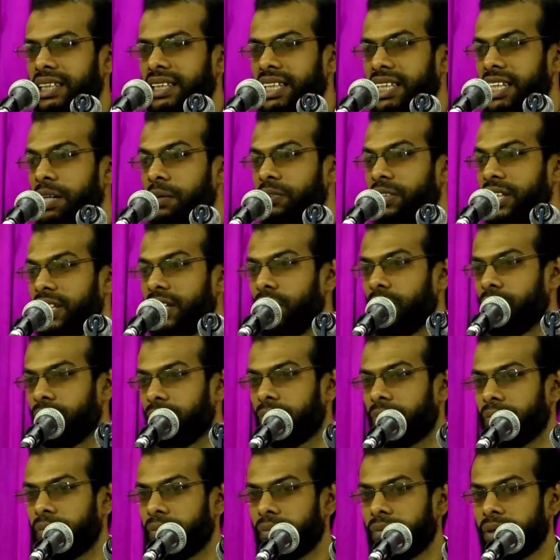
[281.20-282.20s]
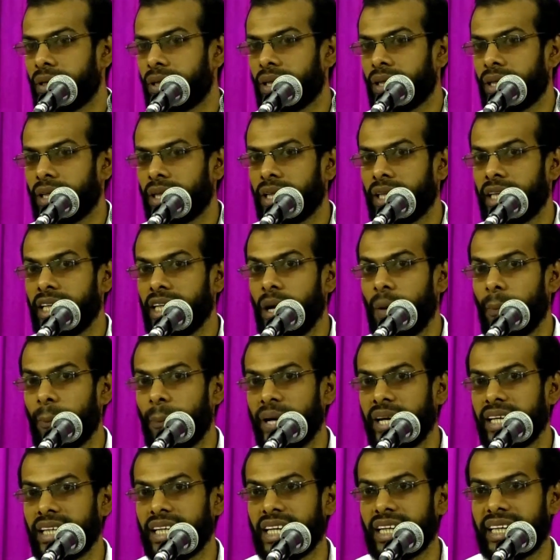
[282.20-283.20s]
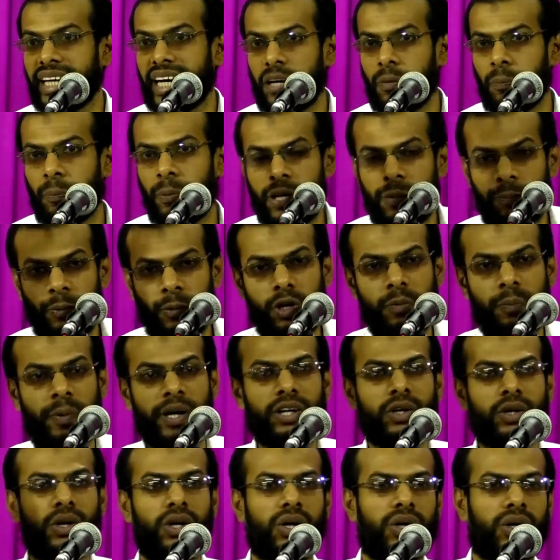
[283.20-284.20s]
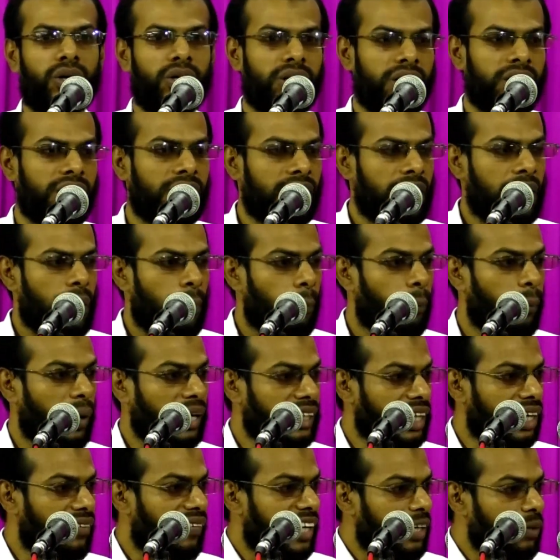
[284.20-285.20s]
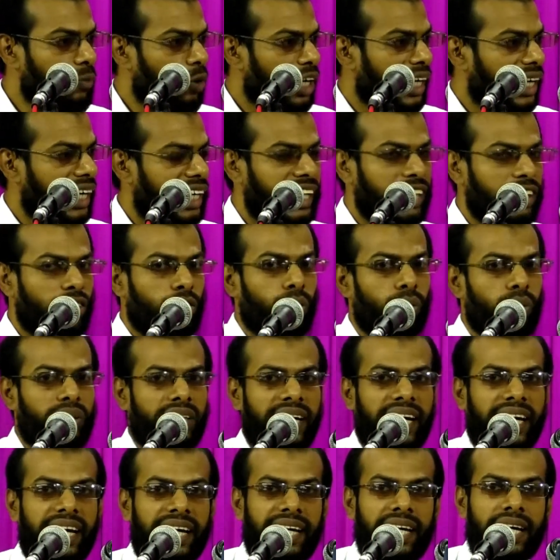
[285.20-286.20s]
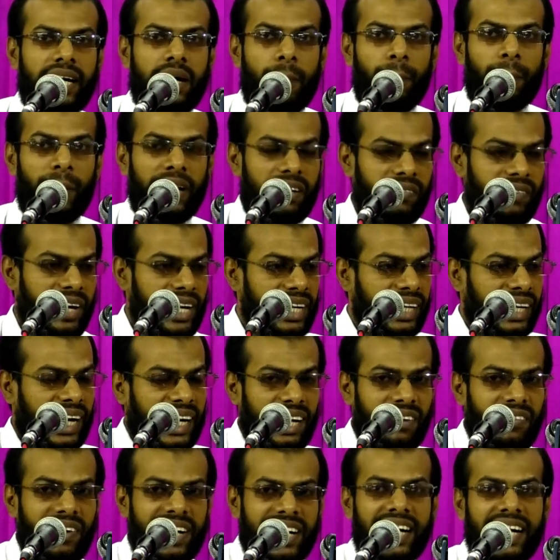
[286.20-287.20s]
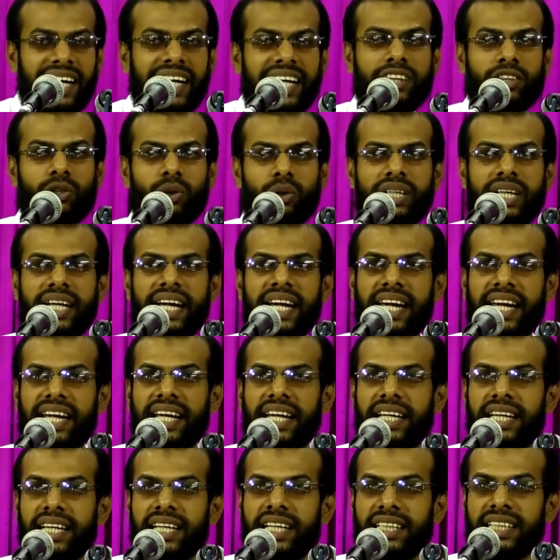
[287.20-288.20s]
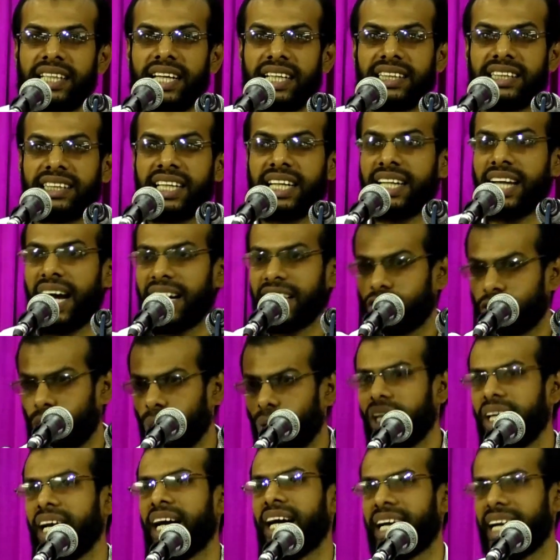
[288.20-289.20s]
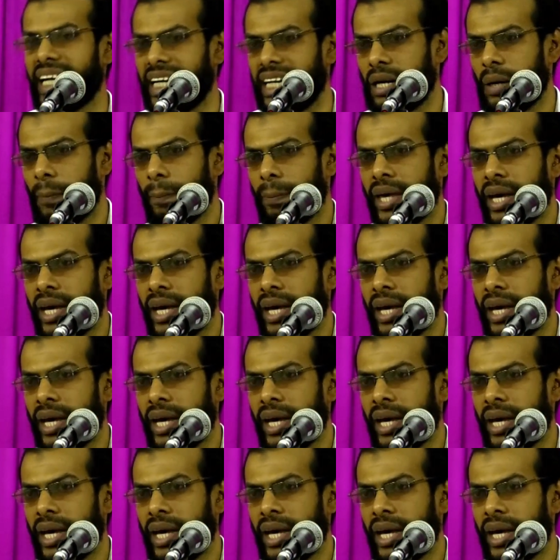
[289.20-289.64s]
தினம் தினம் இளம் பெண்கள் கற்பழிப்பு ஒரு பக்கம் மத வன்முறைகளை தூண்டி பல்வேறு கலவரங்களை தூண்டி எத்தனை அட்டூழியங்கள்